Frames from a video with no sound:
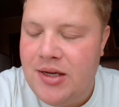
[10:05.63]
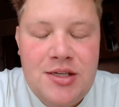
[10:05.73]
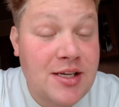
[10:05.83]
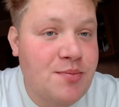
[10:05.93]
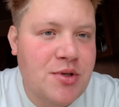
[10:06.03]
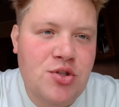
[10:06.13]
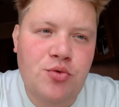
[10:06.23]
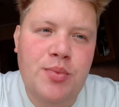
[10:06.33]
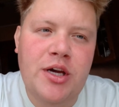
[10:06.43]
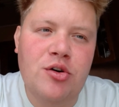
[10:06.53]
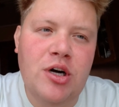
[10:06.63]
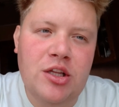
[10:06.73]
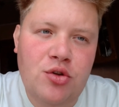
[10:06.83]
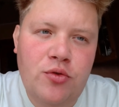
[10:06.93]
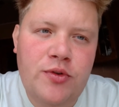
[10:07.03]
Сейчас приступаю к
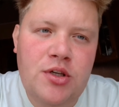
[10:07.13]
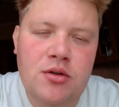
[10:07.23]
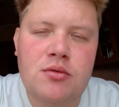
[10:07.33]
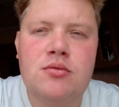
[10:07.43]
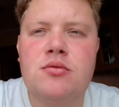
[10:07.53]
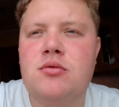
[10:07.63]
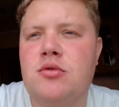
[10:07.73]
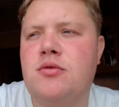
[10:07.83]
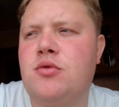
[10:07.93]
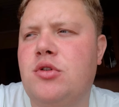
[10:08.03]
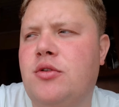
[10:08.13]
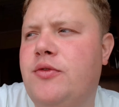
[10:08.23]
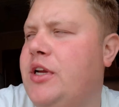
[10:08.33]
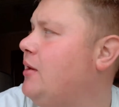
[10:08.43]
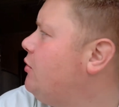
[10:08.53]
готовке. Вот,
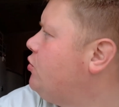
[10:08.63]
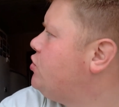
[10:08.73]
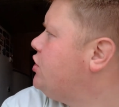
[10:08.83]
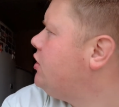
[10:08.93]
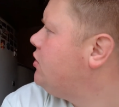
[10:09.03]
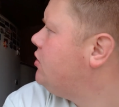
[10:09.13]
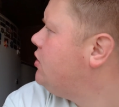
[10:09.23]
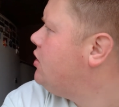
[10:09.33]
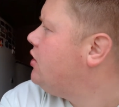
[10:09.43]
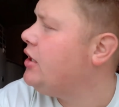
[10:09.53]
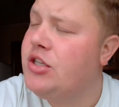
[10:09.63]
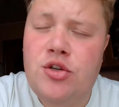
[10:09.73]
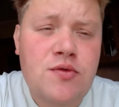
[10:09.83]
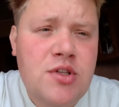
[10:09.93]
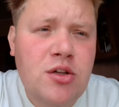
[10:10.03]
время уже. Я
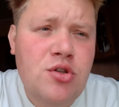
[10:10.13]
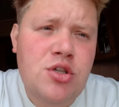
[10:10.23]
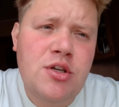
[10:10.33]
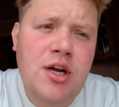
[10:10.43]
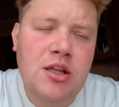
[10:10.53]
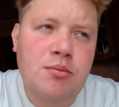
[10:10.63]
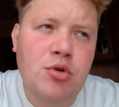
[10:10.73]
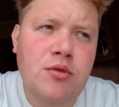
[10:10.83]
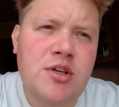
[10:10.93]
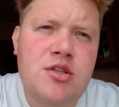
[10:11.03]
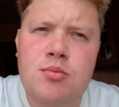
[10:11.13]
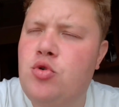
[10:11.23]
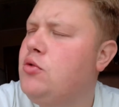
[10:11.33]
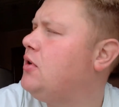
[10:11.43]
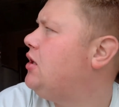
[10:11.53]
сегодня встал очень рано, пол
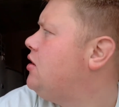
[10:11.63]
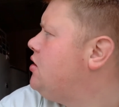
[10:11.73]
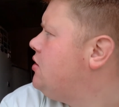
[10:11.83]
восьмого.